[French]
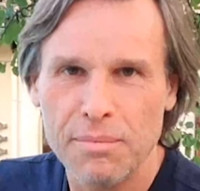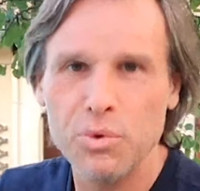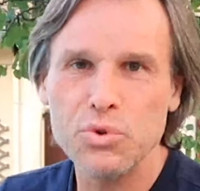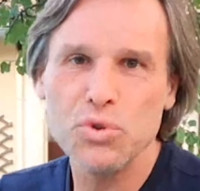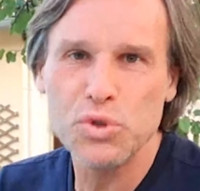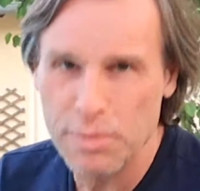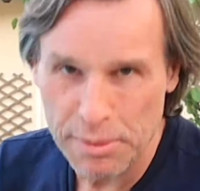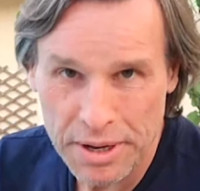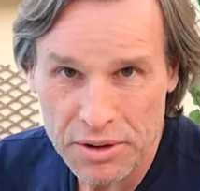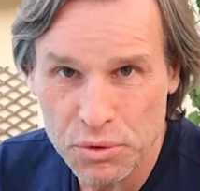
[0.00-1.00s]
Bonjour, je
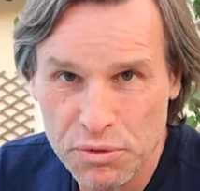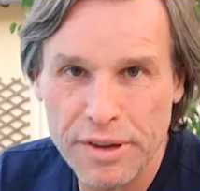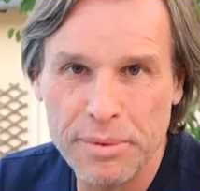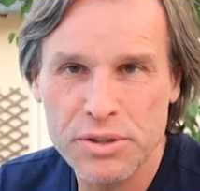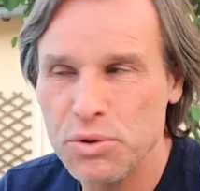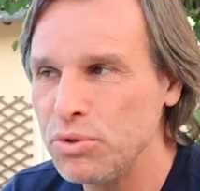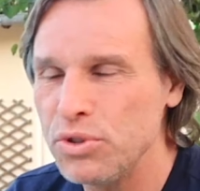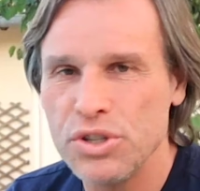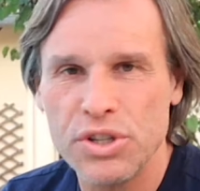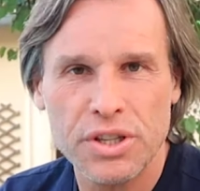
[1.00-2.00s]
m'appelle donc Fabrice
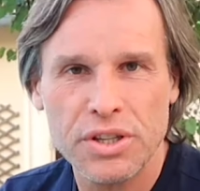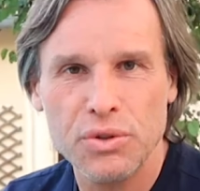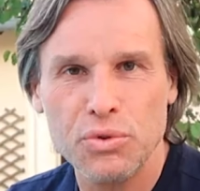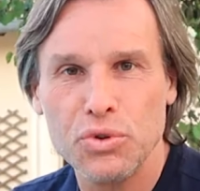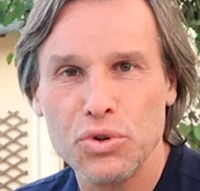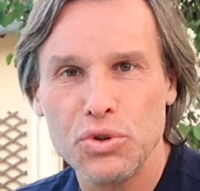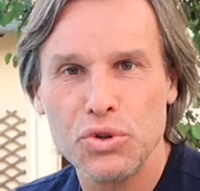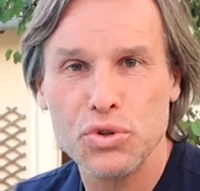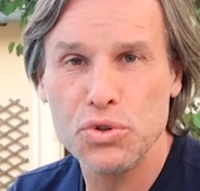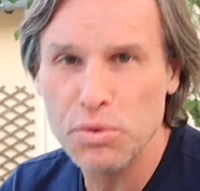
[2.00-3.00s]
Comte, donc,
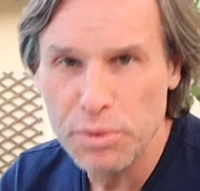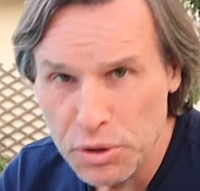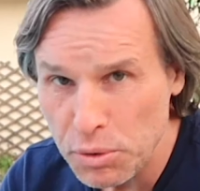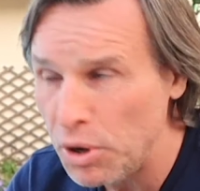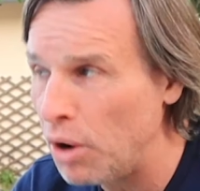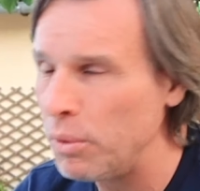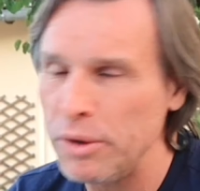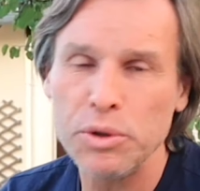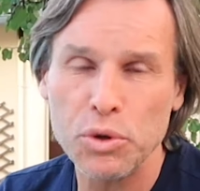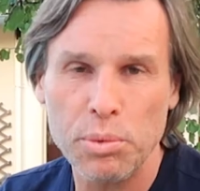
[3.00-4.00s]
euh, je suis
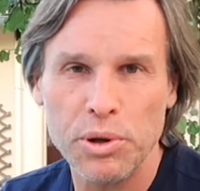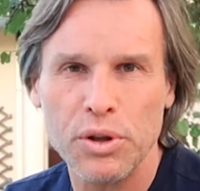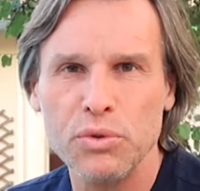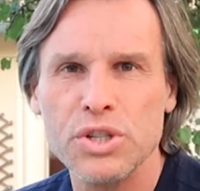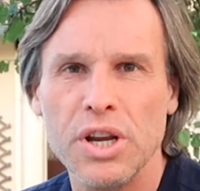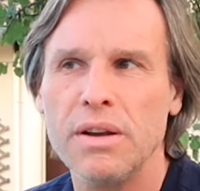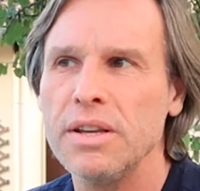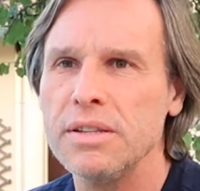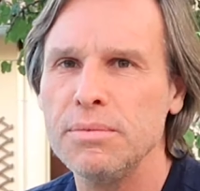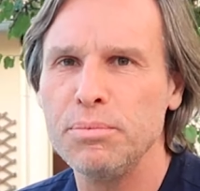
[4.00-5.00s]
web entrepreneur, donc j'ai
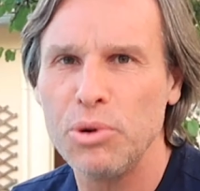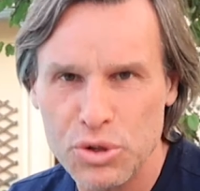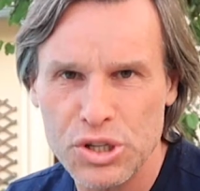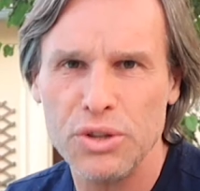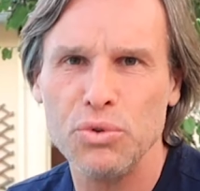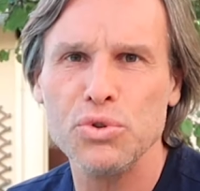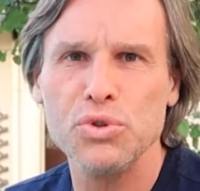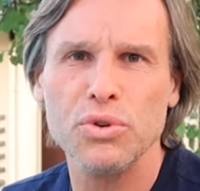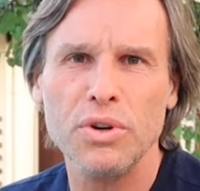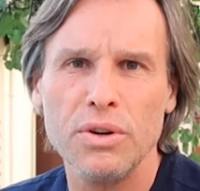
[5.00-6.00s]
un projet donc,
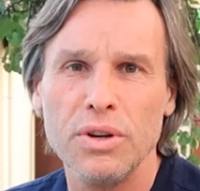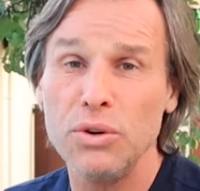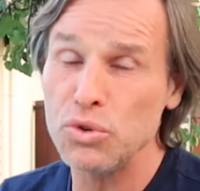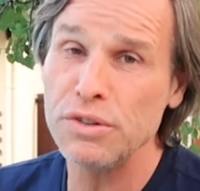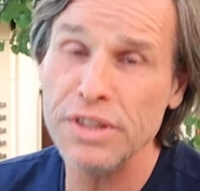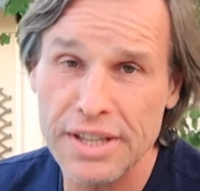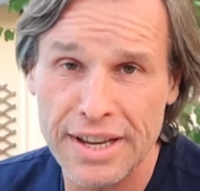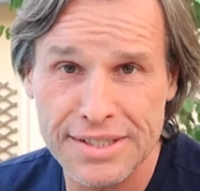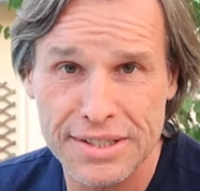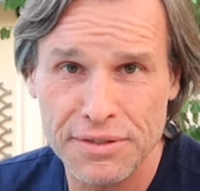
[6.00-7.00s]
sur la longévité
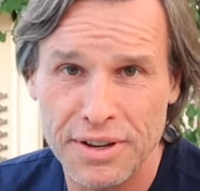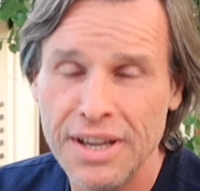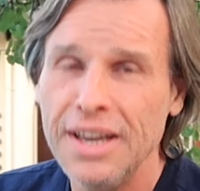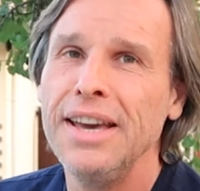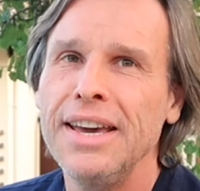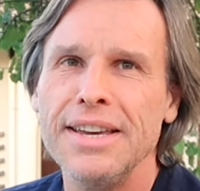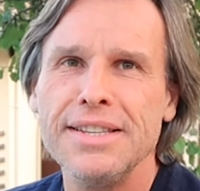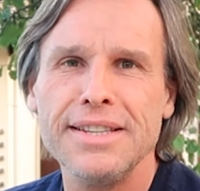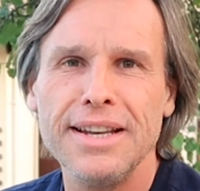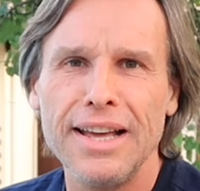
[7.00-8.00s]
active et
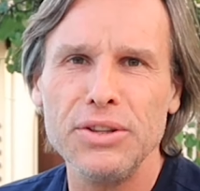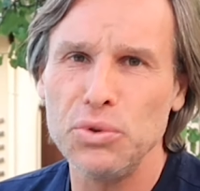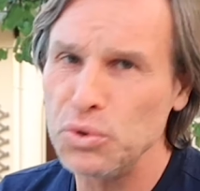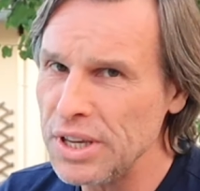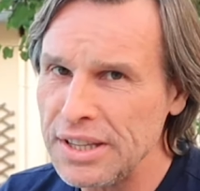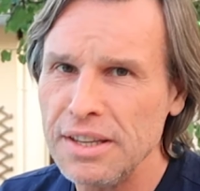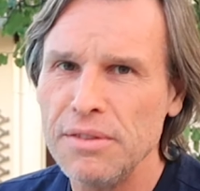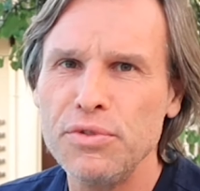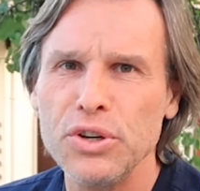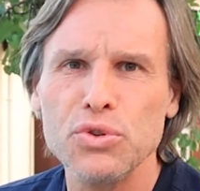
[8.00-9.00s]
c'est la donc,
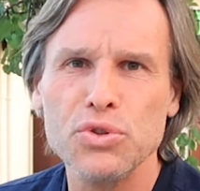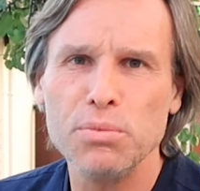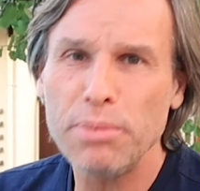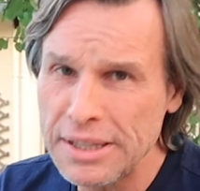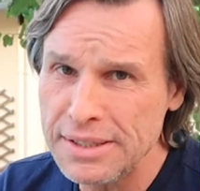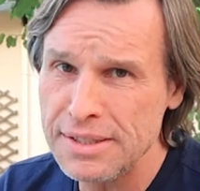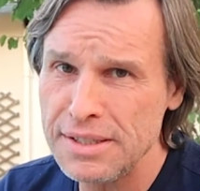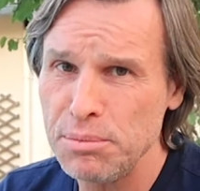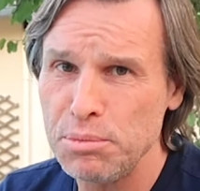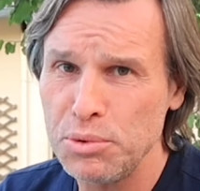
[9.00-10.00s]
quatrième fois que je
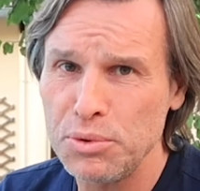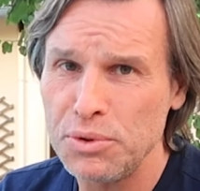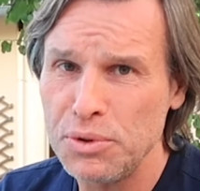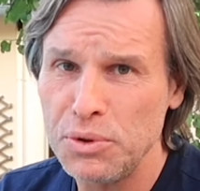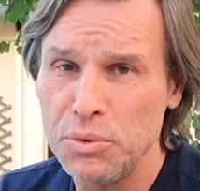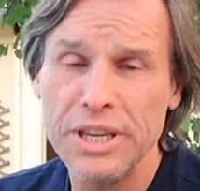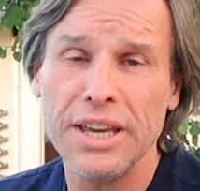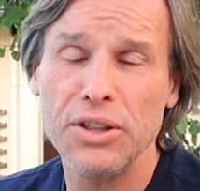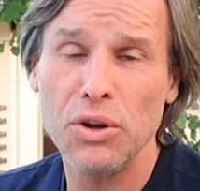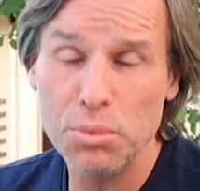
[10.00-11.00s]
participe au,
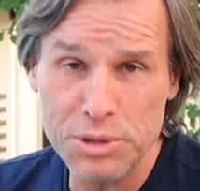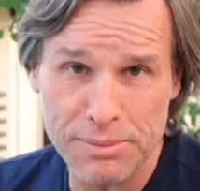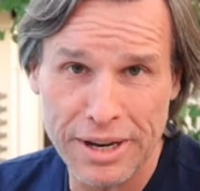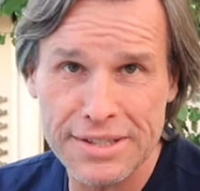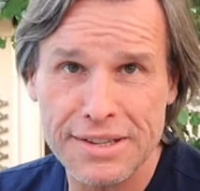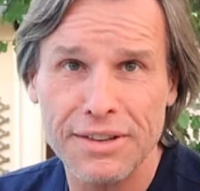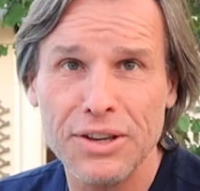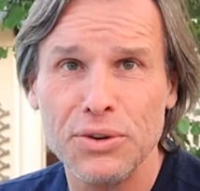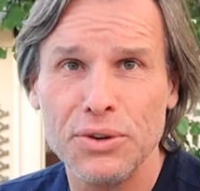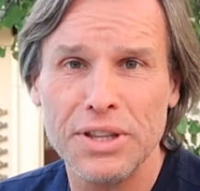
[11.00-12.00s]
week-end Optimize
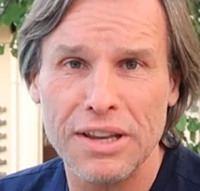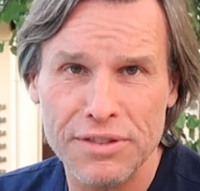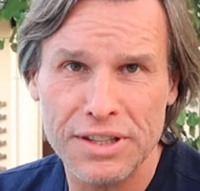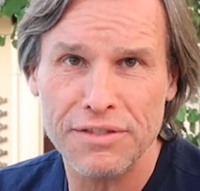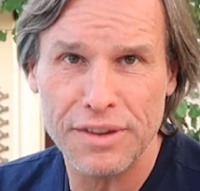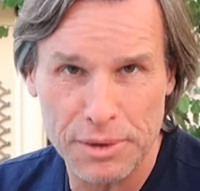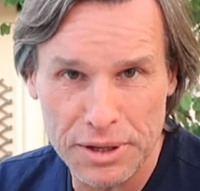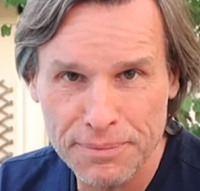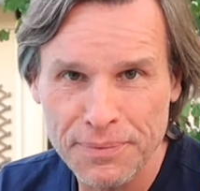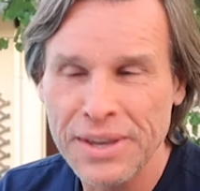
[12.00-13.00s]
avec euh, David et
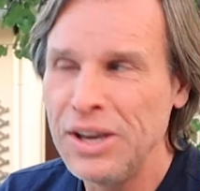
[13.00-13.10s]
Fabien.